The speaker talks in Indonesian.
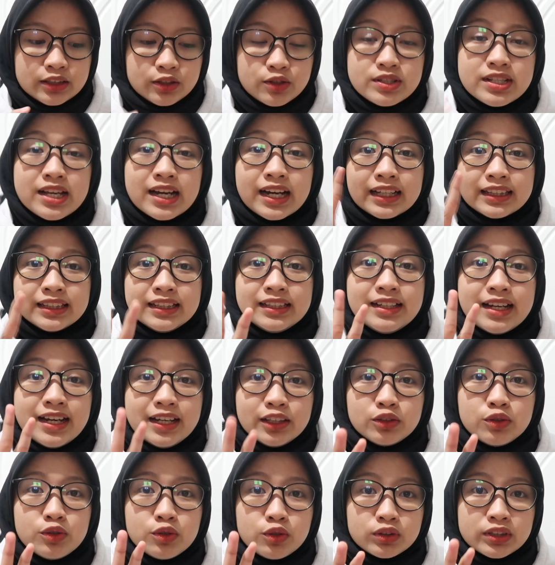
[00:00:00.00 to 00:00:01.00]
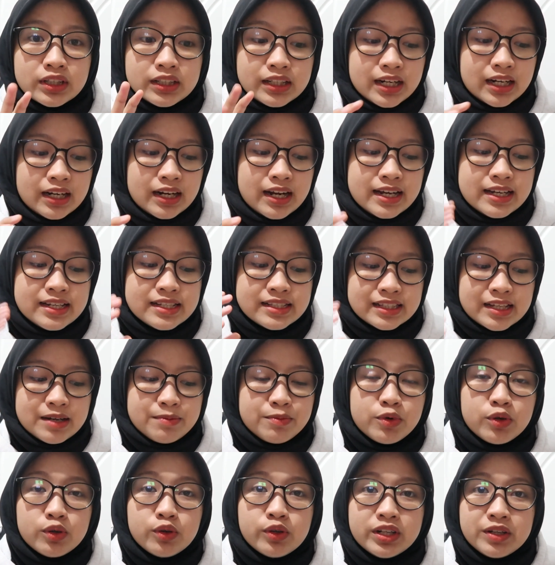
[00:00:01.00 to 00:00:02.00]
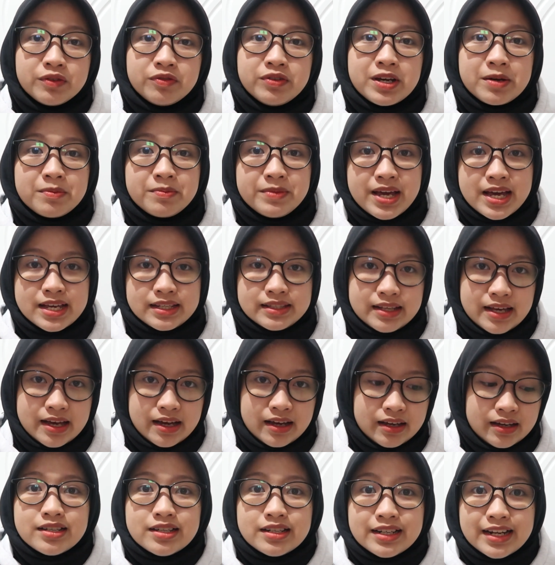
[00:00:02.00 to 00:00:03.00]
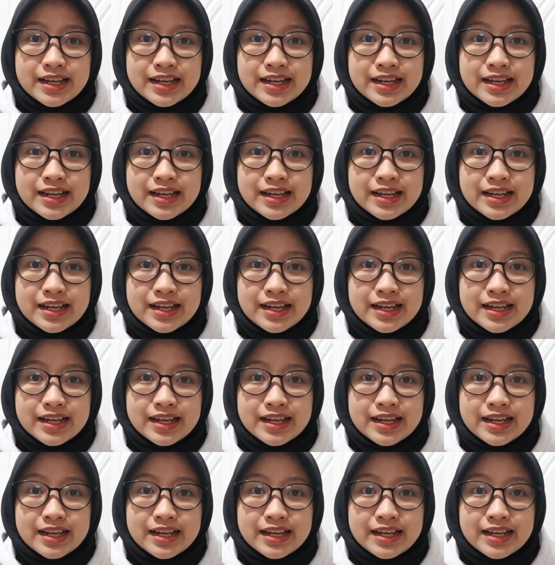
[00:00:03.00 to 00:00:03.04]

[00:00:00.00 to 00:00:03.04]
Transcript: Terus yang ketiga itu urutannya adalah Istanbul Unif yang biasa.